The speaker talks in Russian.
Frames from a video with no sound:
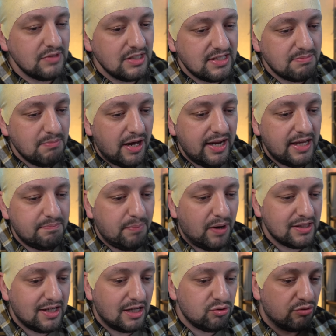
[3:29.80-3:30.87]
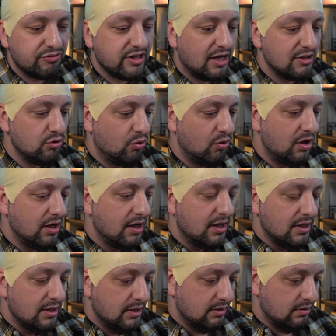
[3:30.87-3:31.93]
смотреть, подготовка ноль.
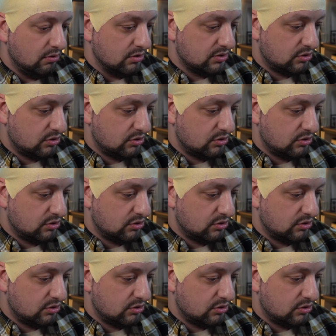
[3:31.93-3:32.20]
О,